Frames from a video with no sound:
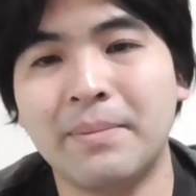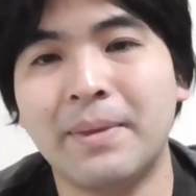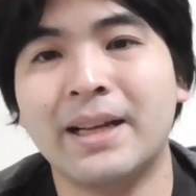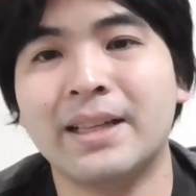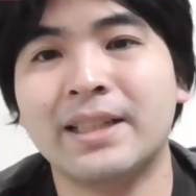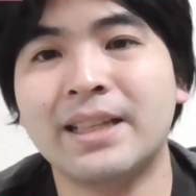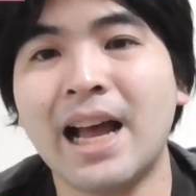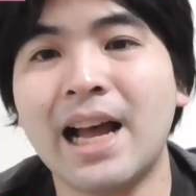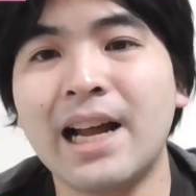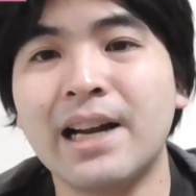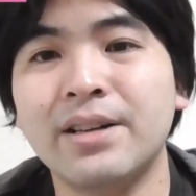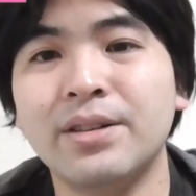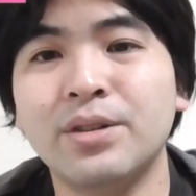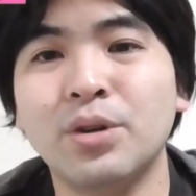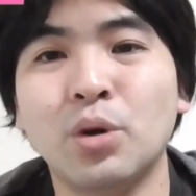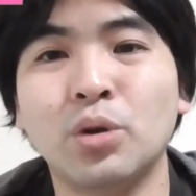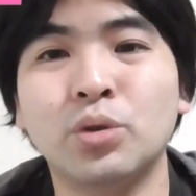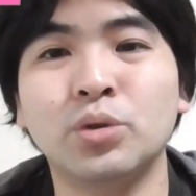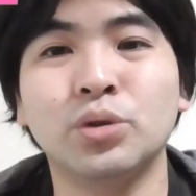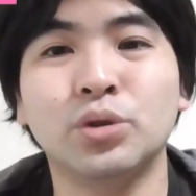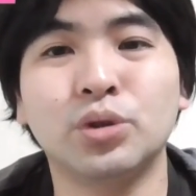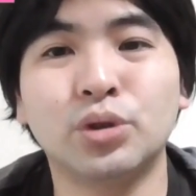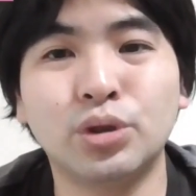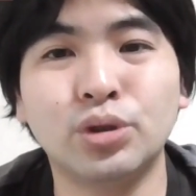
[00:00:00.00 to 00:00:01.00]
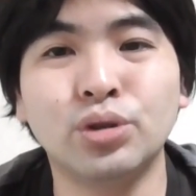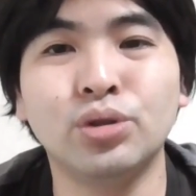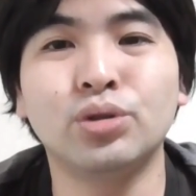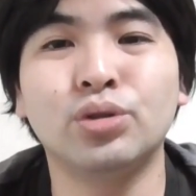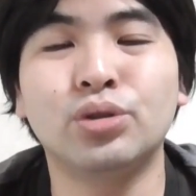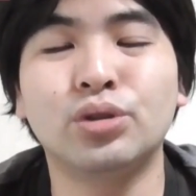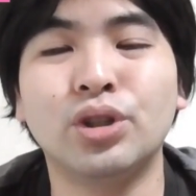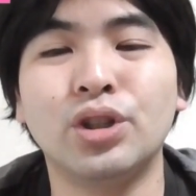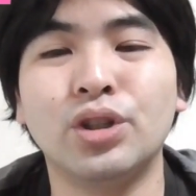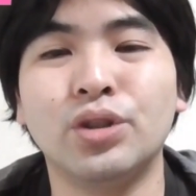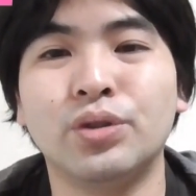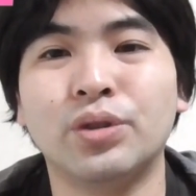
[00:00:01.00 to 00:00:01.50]
まあ
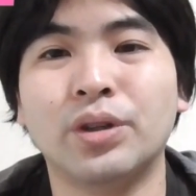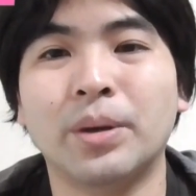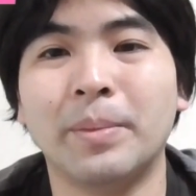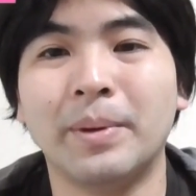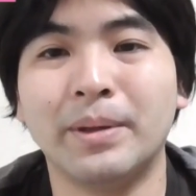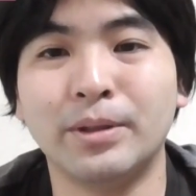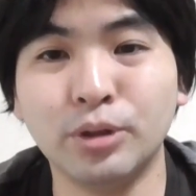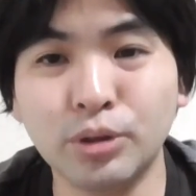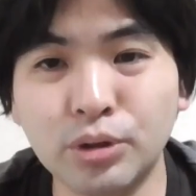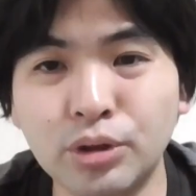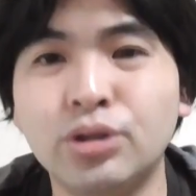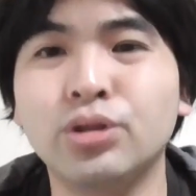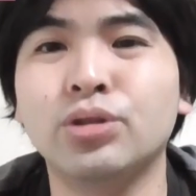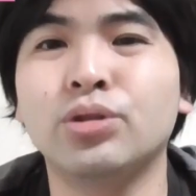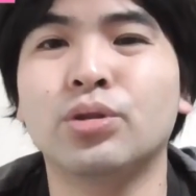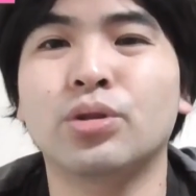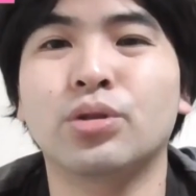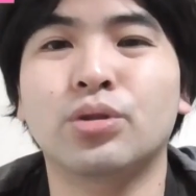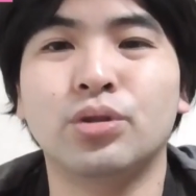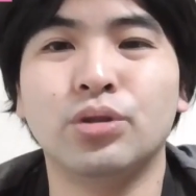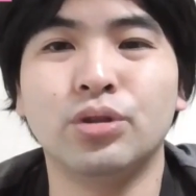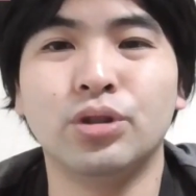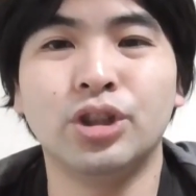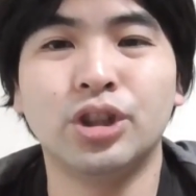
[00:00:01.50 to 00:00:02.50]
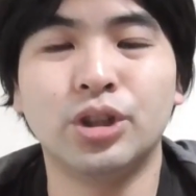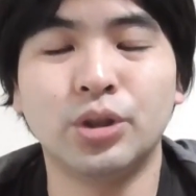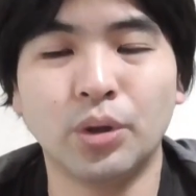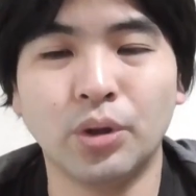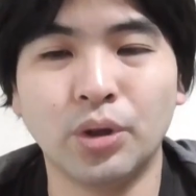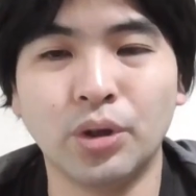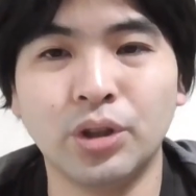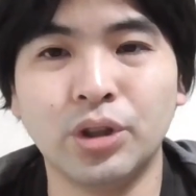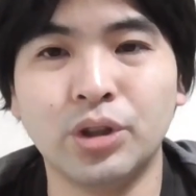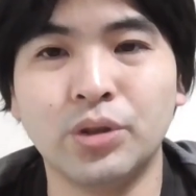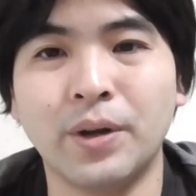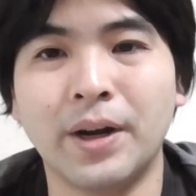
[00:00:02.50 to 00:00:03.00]
369っていうのがま宇宙の数字
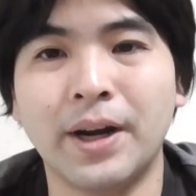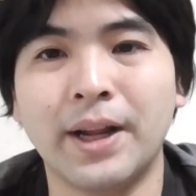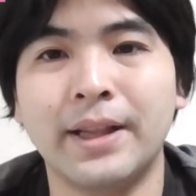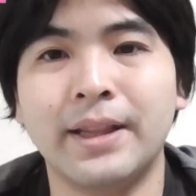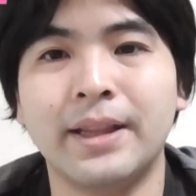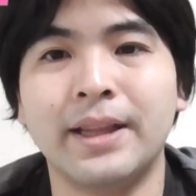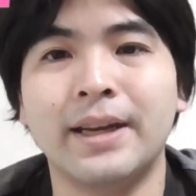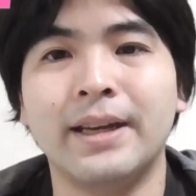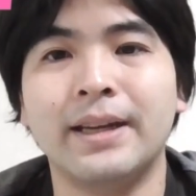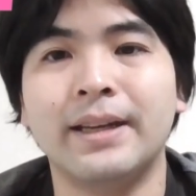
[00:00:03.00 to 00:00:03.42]
と言われてい